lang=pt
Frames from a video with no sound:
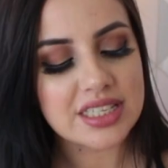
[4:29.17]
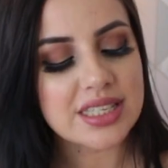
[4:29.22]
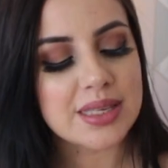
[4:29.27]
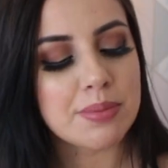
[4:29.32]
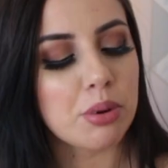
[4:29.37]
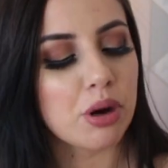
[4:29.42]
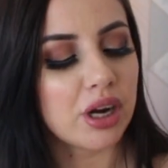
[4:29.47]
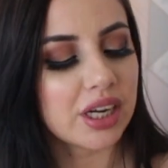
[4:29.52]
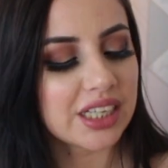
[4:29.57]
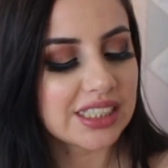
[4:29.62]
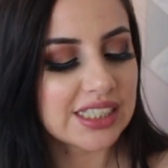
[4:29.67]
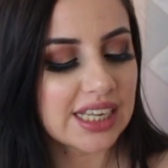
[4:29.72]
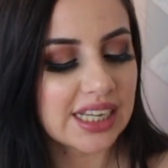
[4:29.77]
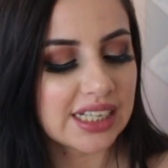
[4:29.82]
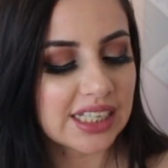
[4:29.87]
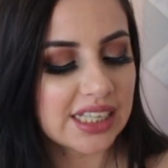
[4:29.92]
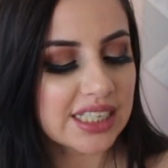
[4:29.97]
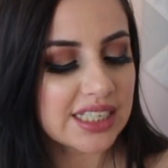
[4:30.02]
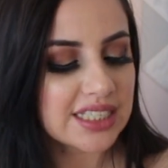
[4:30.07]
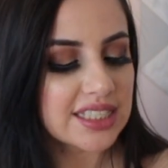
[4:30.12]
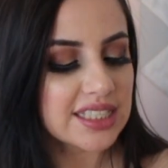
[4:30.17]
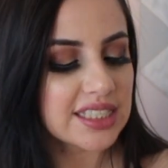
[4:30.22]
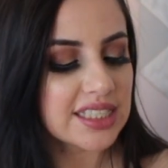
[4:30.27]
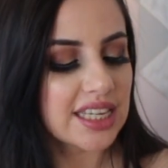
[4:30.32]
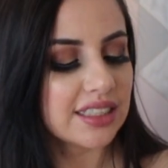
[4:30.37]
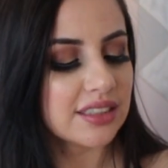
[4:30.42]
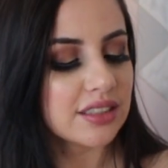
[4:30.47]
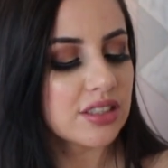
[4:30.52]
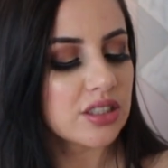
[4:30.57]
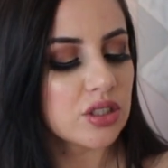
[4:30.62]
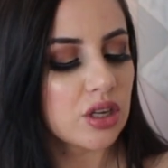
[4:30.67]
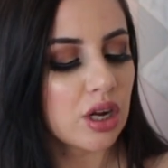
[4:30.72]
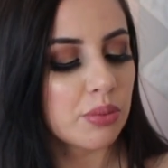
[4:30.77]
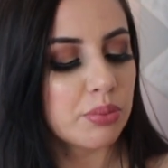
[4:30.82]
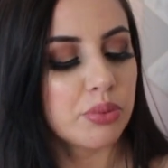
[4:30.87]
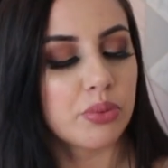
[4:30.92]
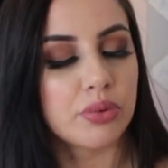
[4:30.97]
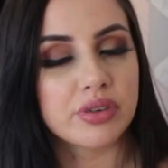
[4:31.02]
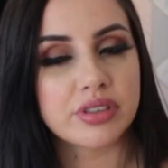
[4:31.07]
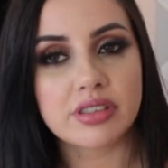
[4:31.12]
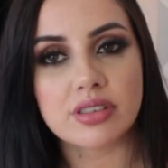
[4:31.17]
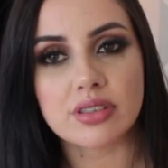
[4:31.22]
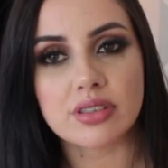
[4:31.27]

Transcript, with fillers: esse pó aqui da NYX Can't Stop Won't